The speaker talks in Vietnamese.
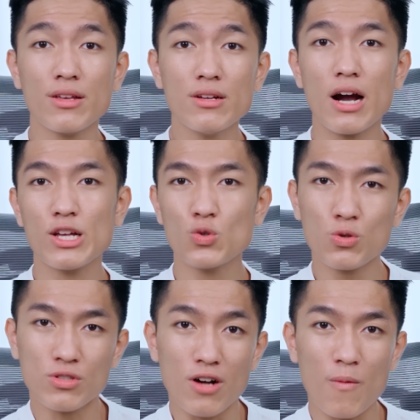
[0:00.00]
như
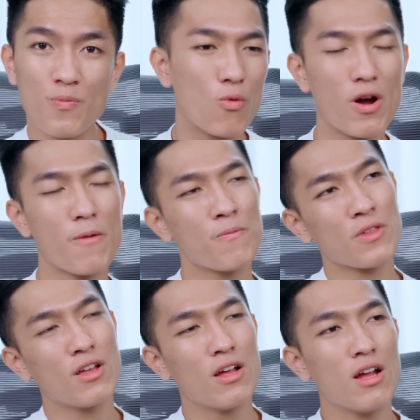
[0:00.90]
Asus được Ui,
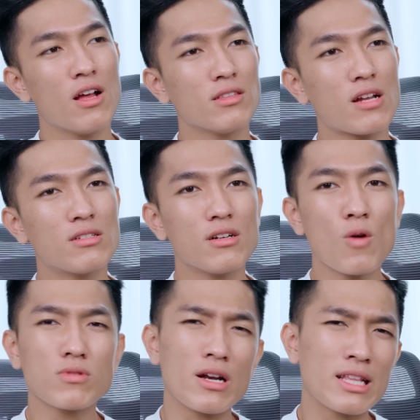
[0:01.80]
thật sự
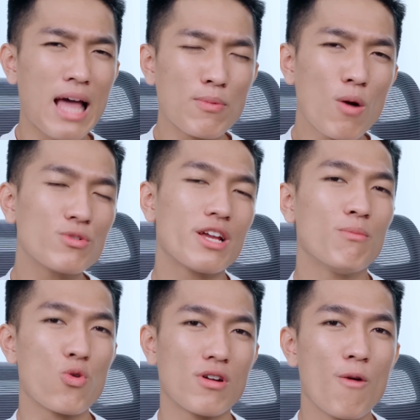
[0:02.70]
không cần đến 8 cộng
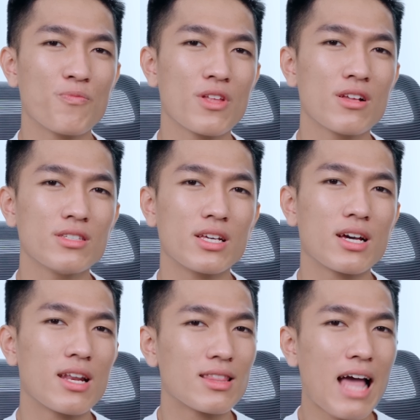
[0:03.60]
Gen 1 đâu chỉ
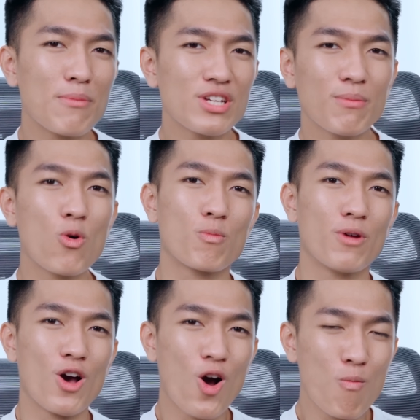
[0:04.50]
cần là 8 Gen 1
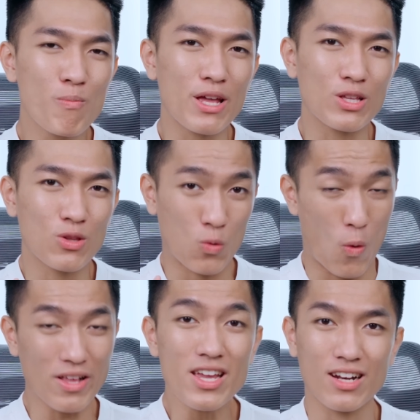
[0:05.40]
mà nó không bị
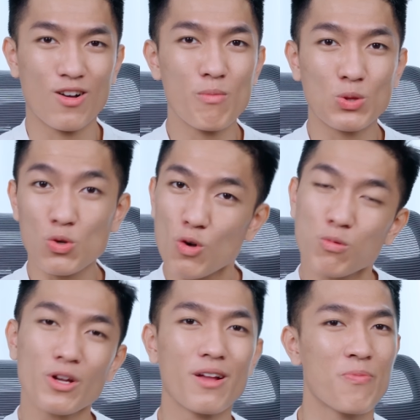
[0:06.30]
quá nhiệt không bị tù
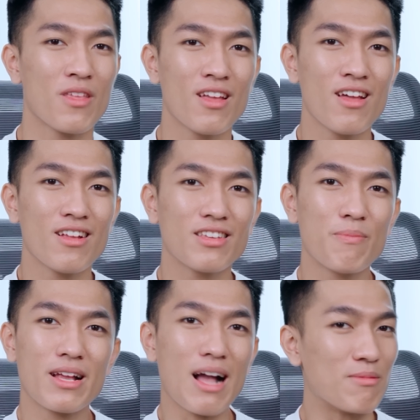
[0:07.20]
sung nữa ấy thì
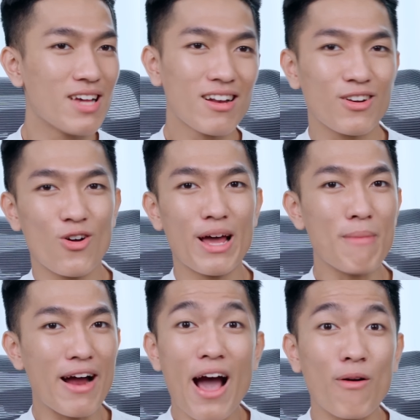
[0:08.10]
mình cảm giác là đó đã
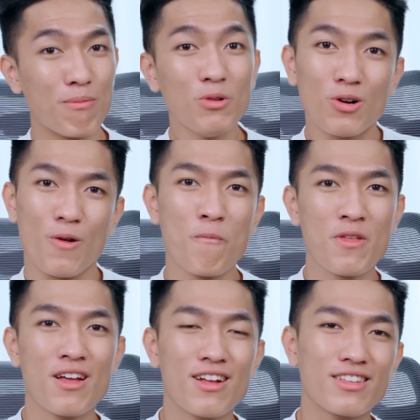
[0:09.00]
báo đạo lắm rồi
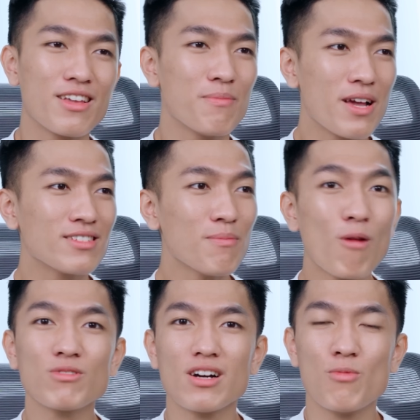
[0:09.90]
thì mình rất
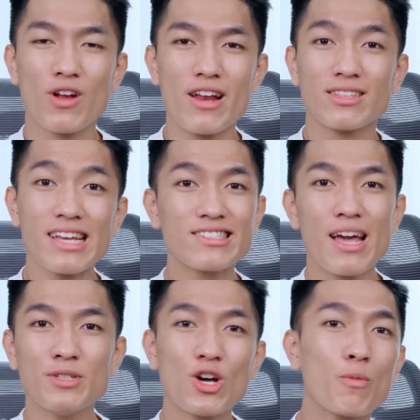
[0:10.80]
mong chờ một ngày được test game với